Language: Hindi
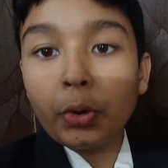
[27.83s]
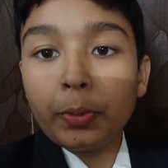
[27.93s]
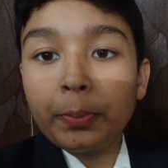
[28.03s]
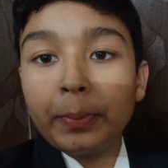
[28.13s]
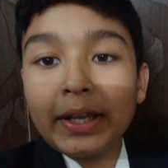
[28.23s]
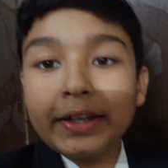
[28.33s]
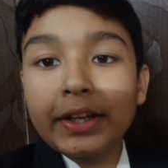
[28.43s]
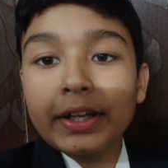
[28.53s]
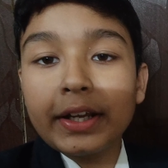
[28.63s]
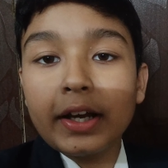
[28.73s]
तो
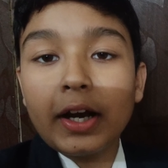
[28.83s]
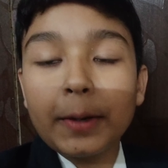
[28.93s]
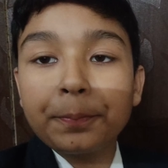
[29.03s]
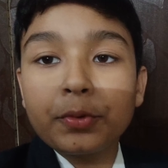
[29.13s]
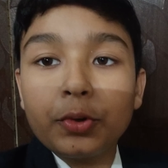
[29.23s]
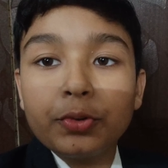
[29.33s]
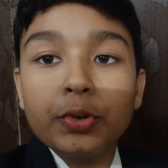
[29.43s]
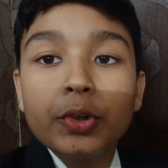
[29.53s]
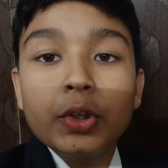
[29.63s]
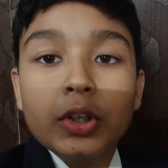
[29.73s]
मैंने आपको
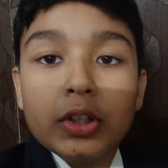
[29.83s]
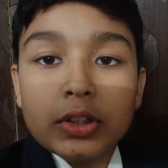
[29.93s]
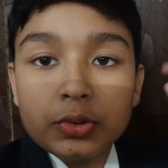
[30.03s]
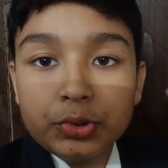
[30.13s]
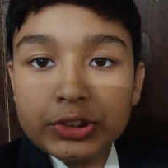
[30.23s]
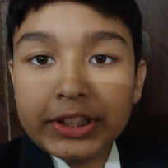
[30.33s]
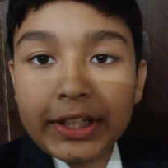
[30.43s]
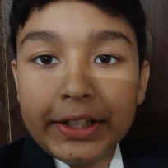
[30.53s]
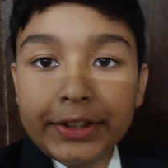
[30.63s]
उनसे